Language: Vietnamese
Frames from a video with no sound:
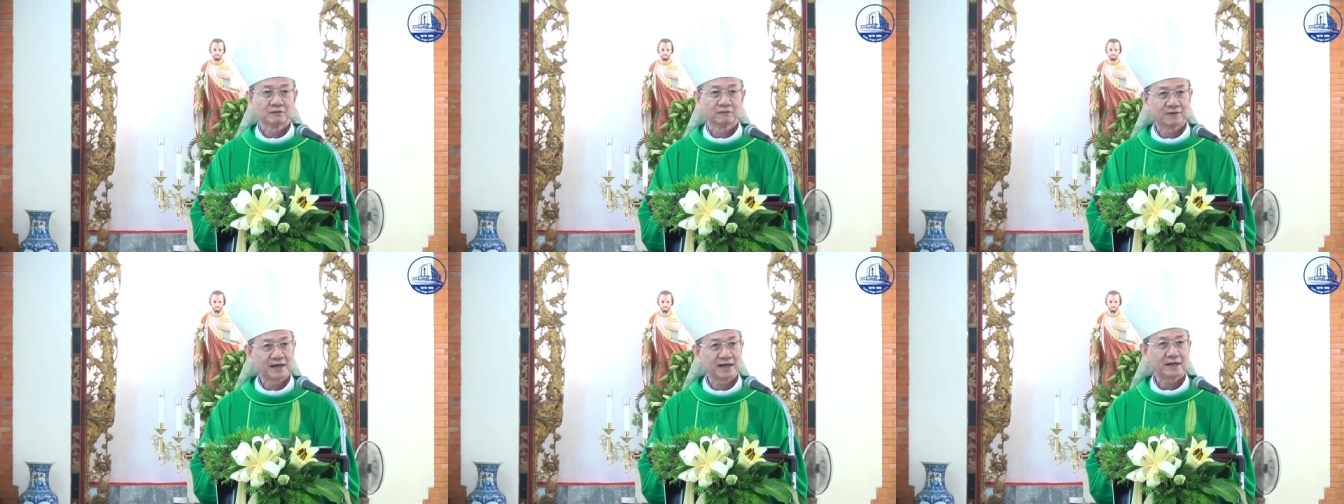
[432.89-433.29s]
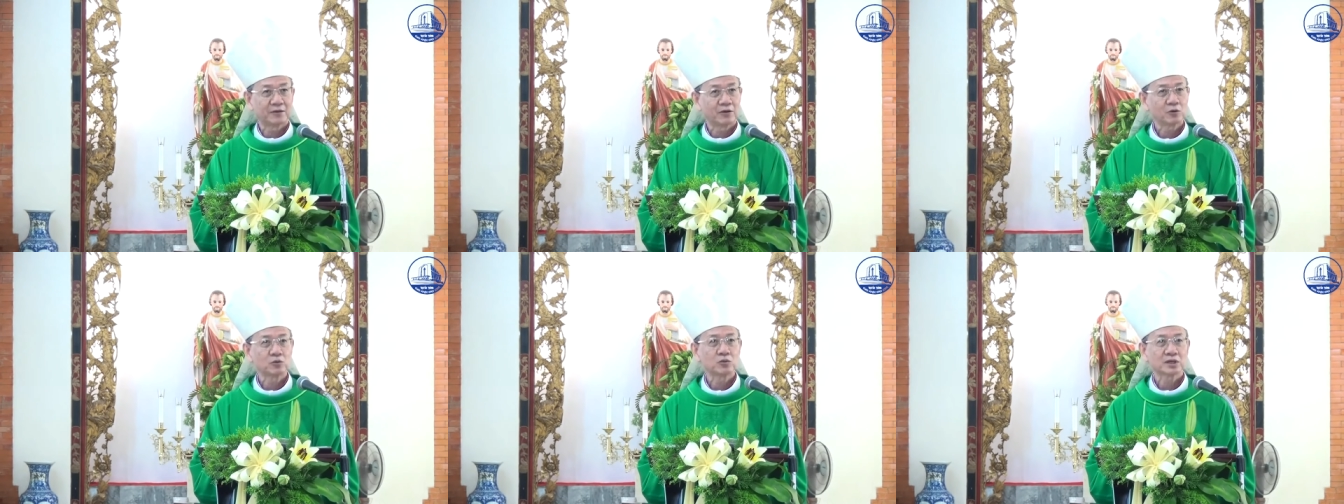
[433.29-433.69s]
và
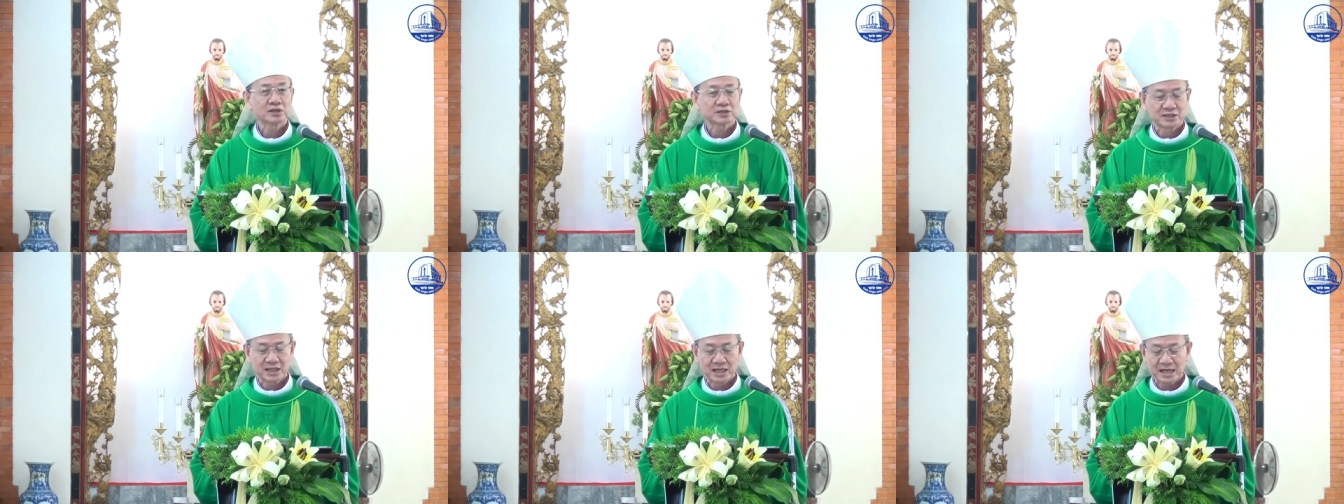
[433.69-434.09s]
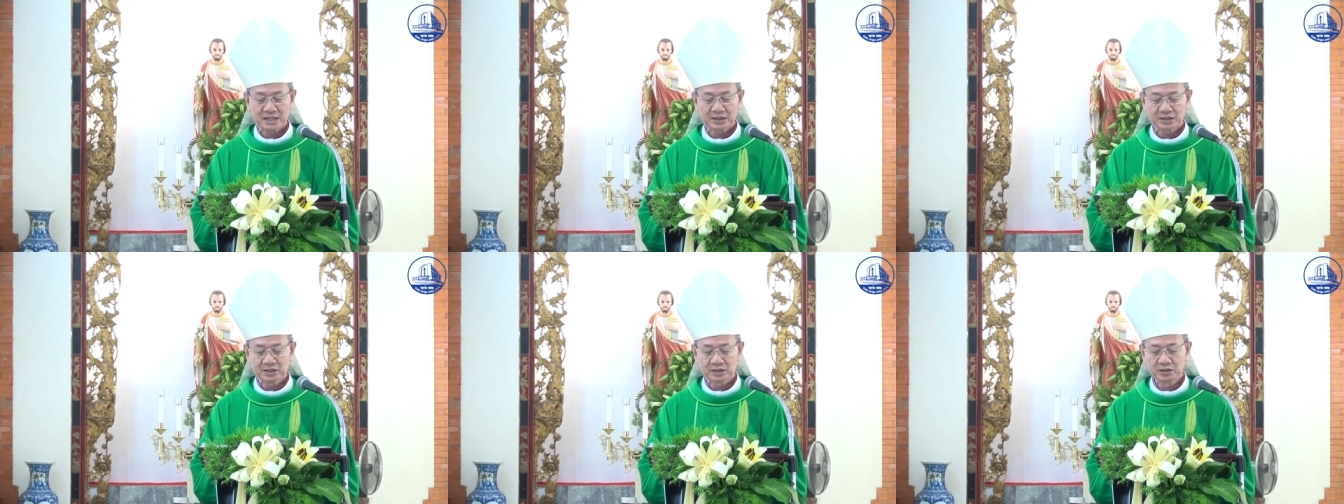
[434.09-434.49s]
đó cũng
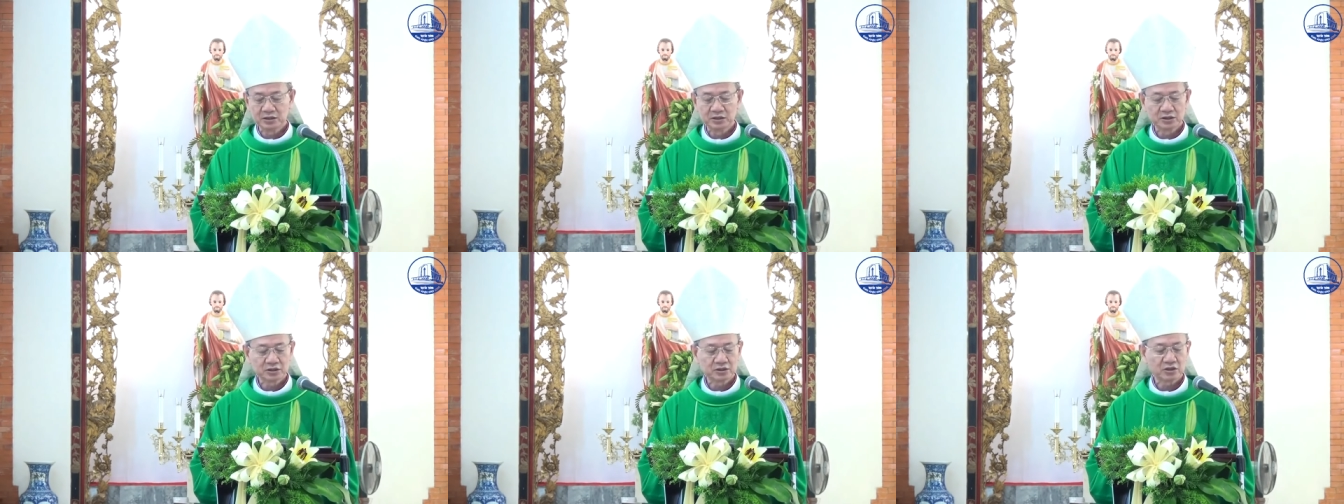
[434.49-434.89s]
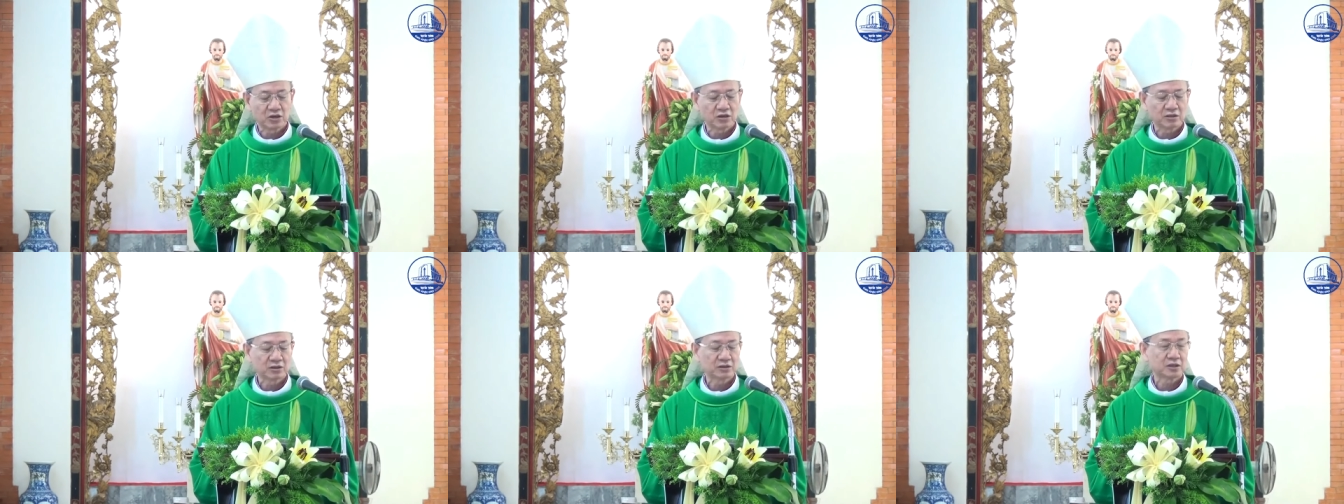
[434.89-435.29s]
là sự lựa
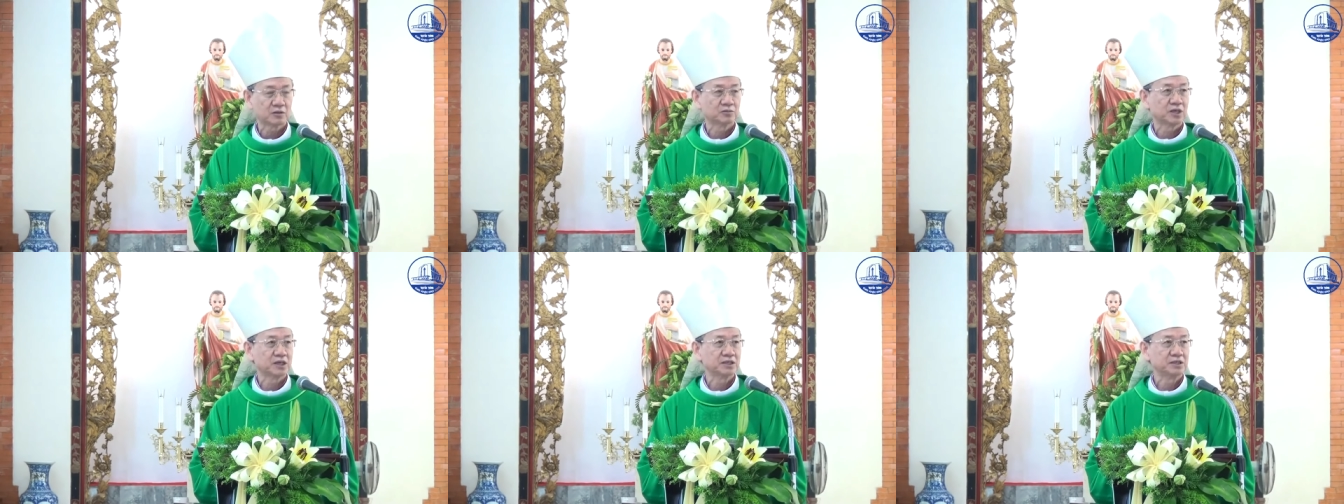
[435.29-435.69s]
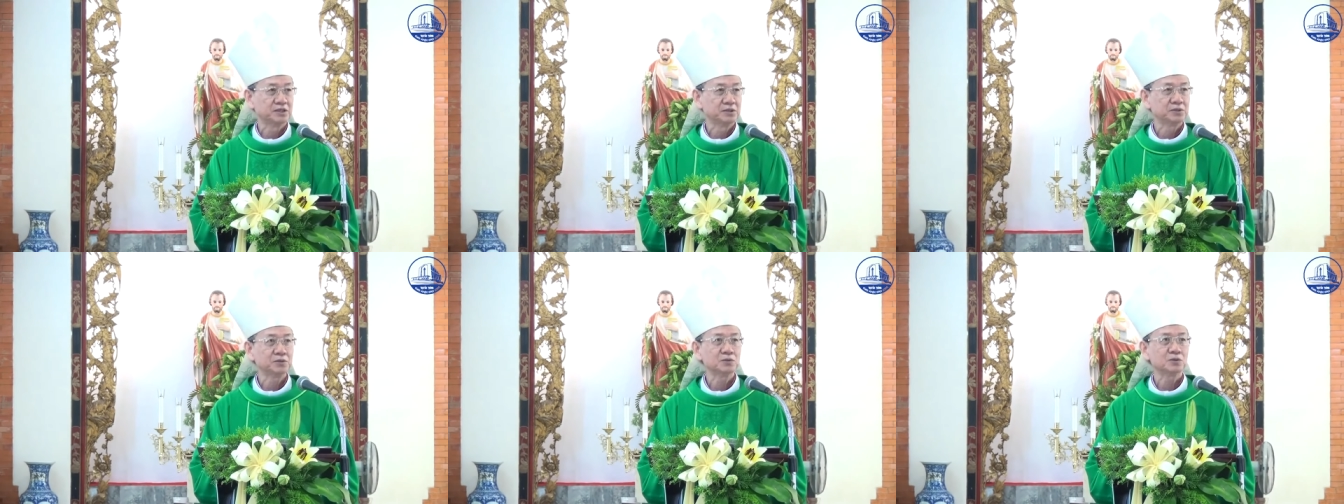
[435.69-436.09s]
chọn không thể
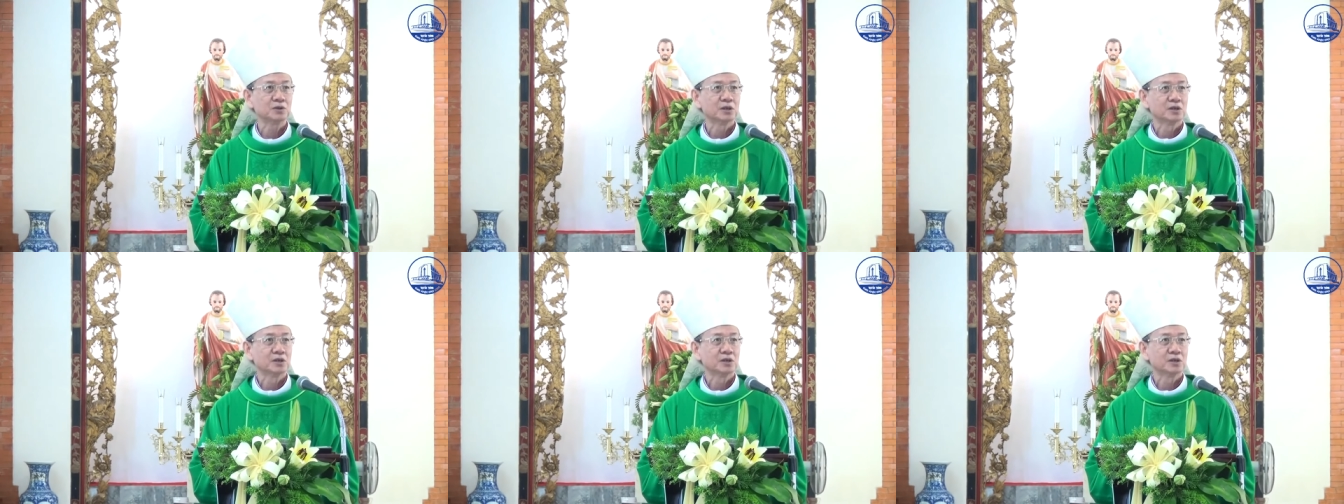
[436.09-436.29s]
thiếu